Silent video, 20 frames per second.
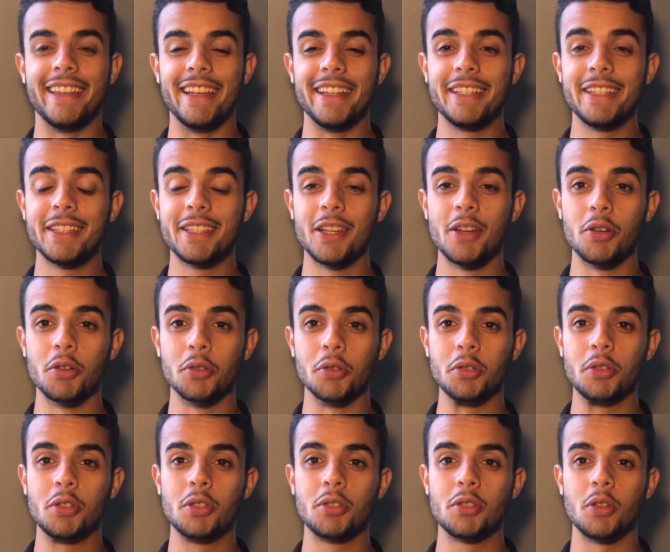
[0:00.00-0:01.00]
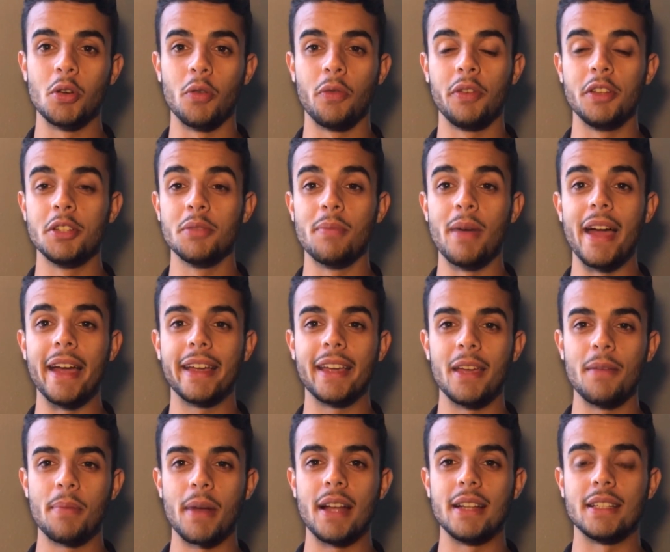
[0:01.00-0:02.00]
Deixe seus, seu feedback
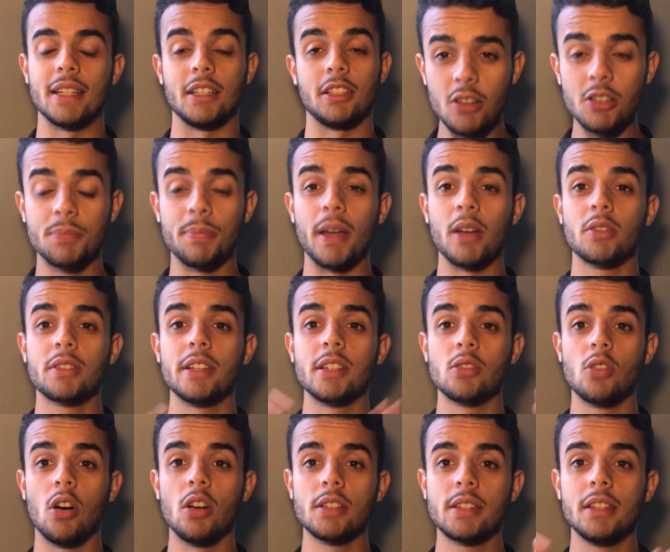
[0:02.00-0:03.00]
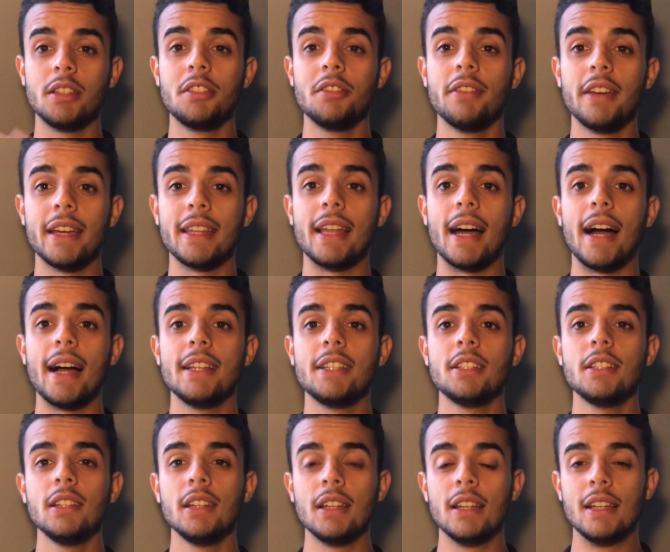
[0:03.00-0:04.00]
aí pra gente. Eu espero que vocês gostem de
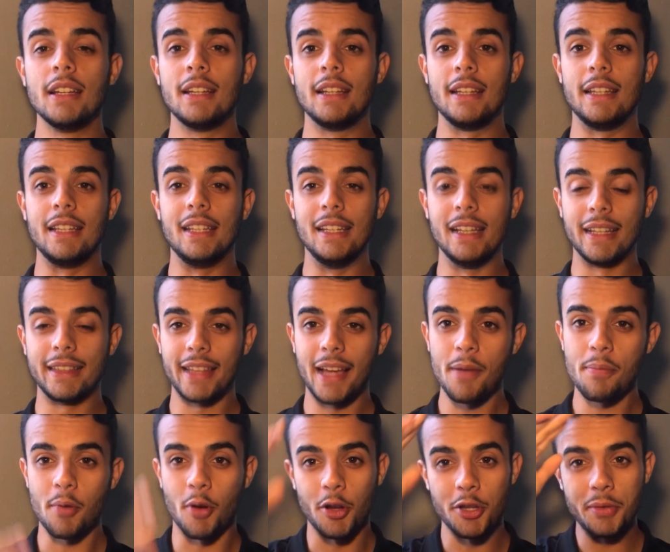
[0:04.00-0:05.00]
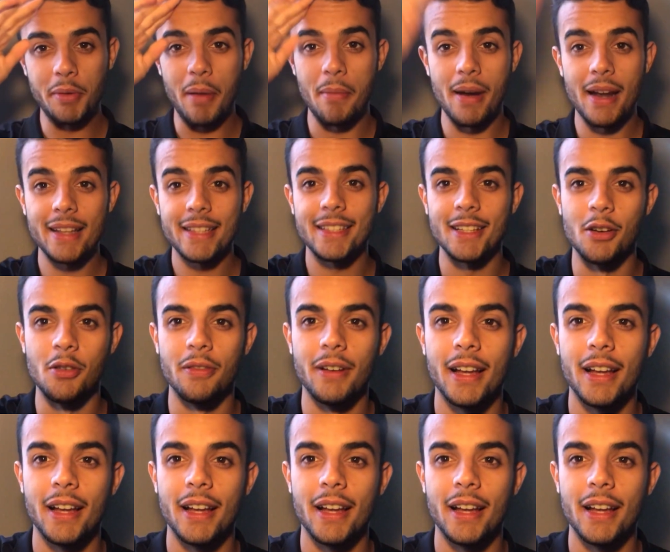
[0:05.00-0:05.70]
verdade e até a próxima. Abração,